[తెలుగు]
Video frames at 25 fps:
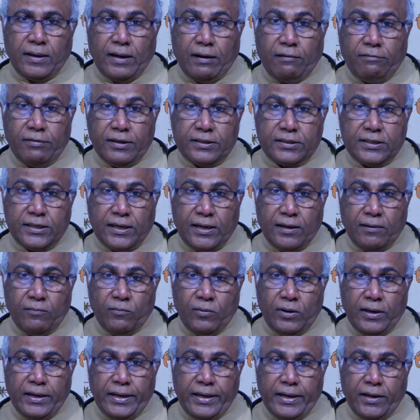అవసరం
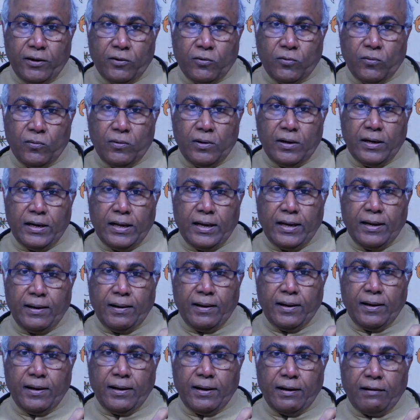లేకుండా
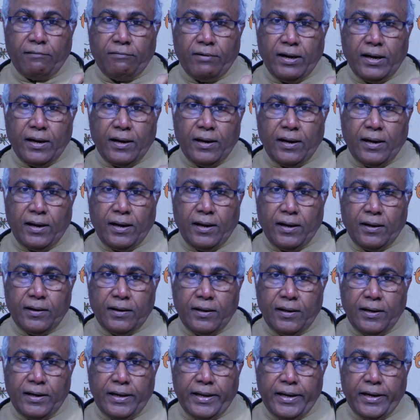
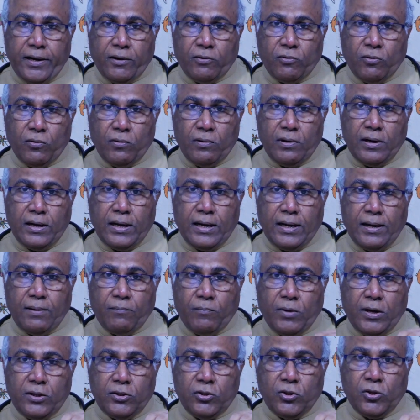అవగాహన లేకుండా
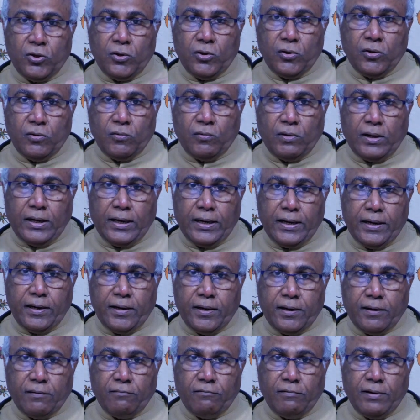మందులు
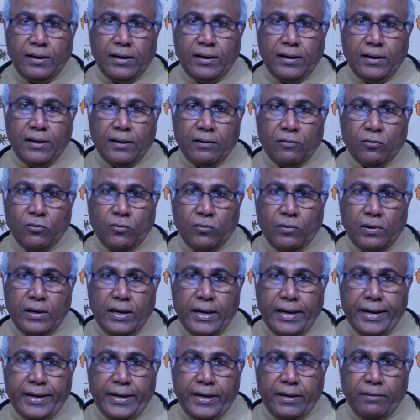వాడటం వల్ల
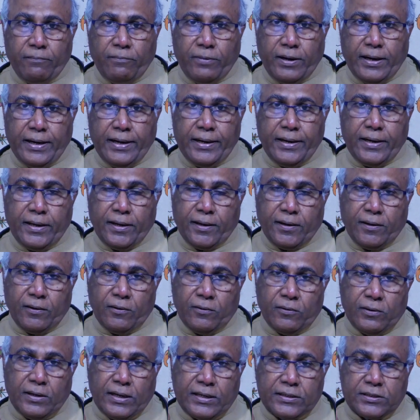కూడా
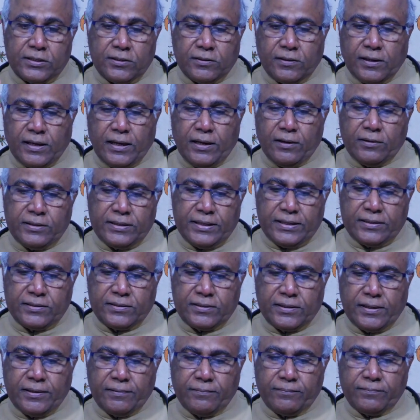యాంటీబయాటిక్లు నష్టం
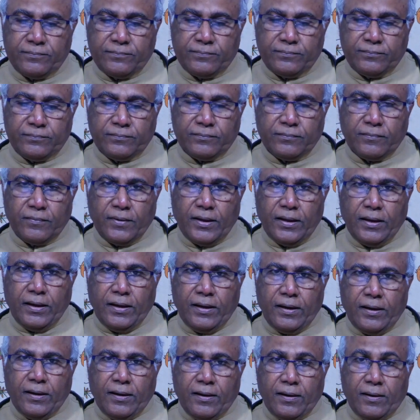కలుగజేస్తాయి
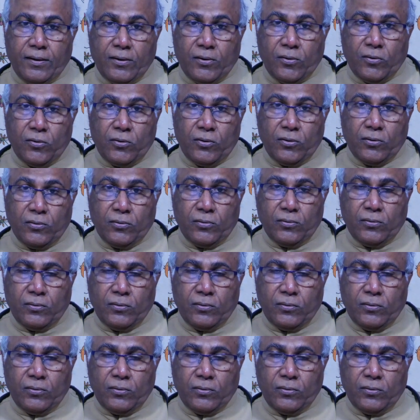రెండు